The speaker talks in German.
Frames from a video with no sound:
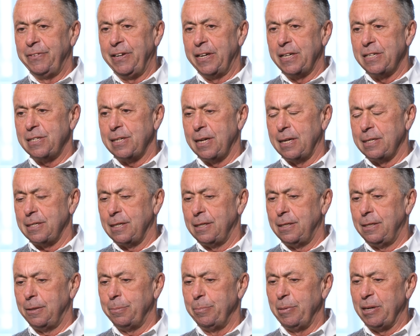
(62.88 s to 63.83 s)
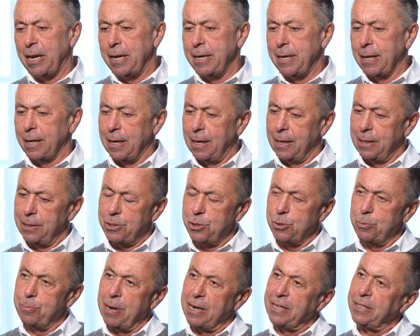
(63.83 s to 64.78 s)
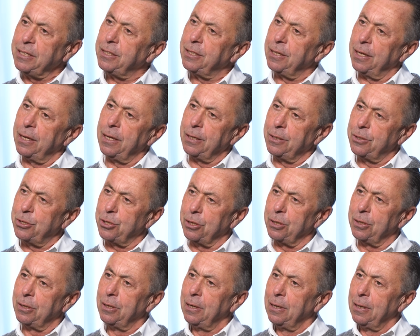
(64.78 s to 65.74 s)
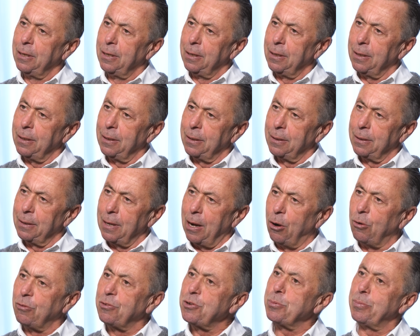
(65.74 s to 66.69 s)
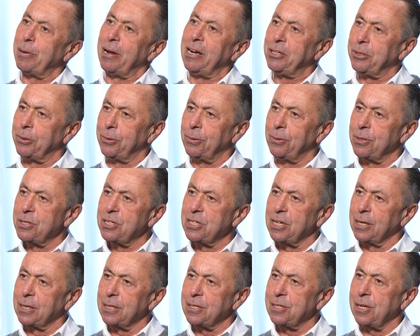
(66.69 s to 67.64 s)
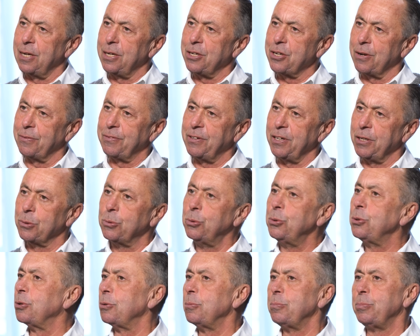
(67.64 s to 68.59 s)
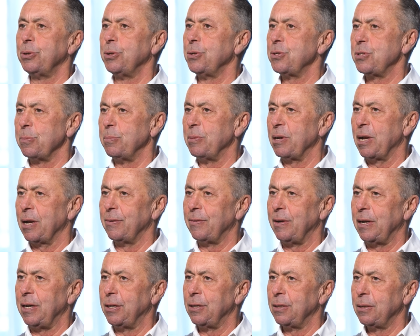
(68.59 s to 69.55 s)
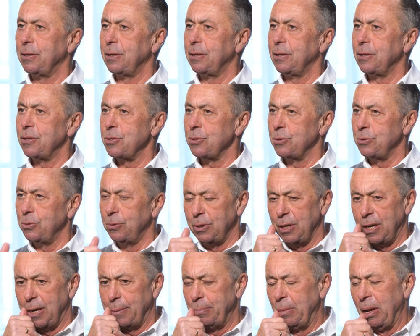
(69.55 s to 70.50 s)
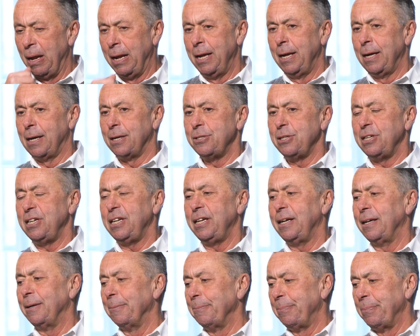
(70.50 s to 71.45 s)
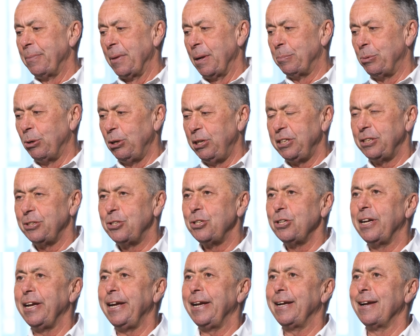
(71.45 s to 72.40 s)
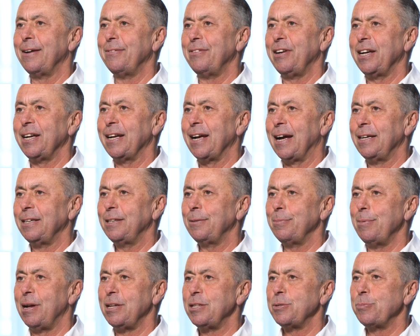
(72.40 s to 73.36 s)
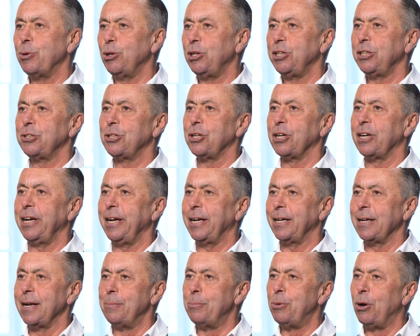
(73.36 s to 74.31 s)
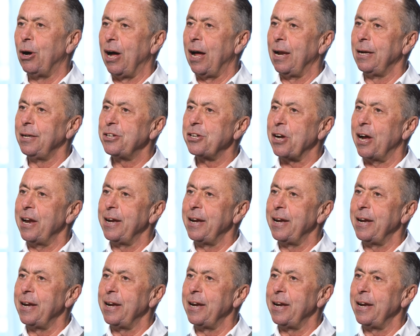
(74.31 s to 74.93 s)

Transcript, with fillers: wir es tatsächlich mit einer geradezu manichäischen äh, Aufspaltung unserer Gesellschaft in Gut und Böse mittlerweile äh, zu tun haben. Also die politischen Gegner werden gar nicht mehr als politische Gegner moralisch